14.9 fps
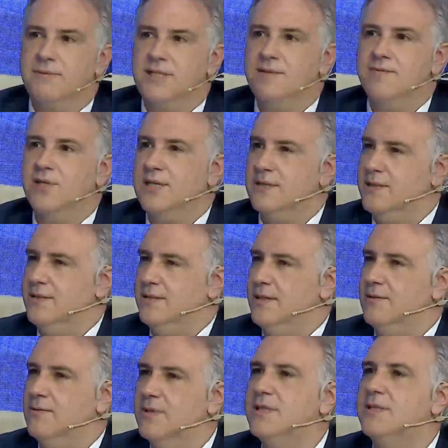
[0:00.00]
Metimos casi
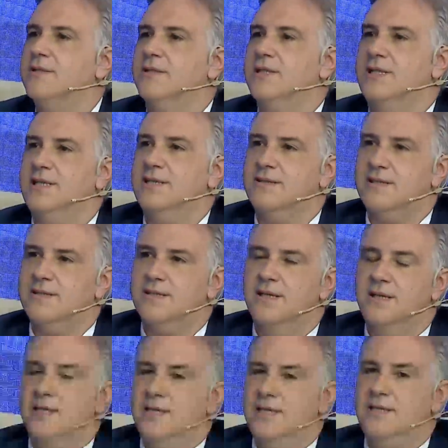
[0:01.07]
50 ordenanzas
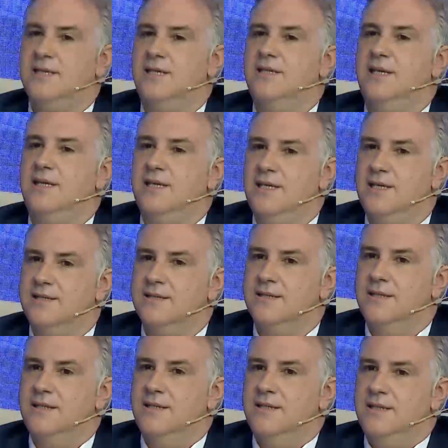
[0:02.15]
estratégicas
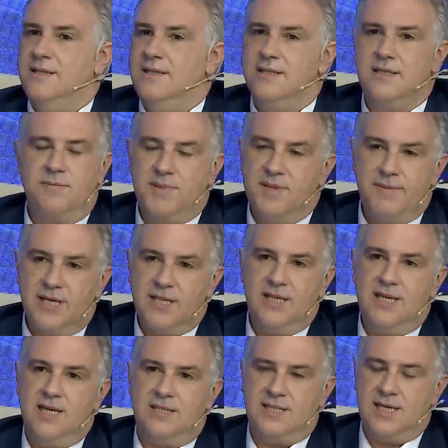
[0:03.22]
y del primer
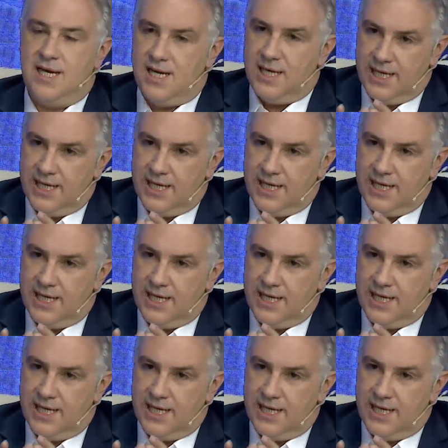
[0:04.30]
día ya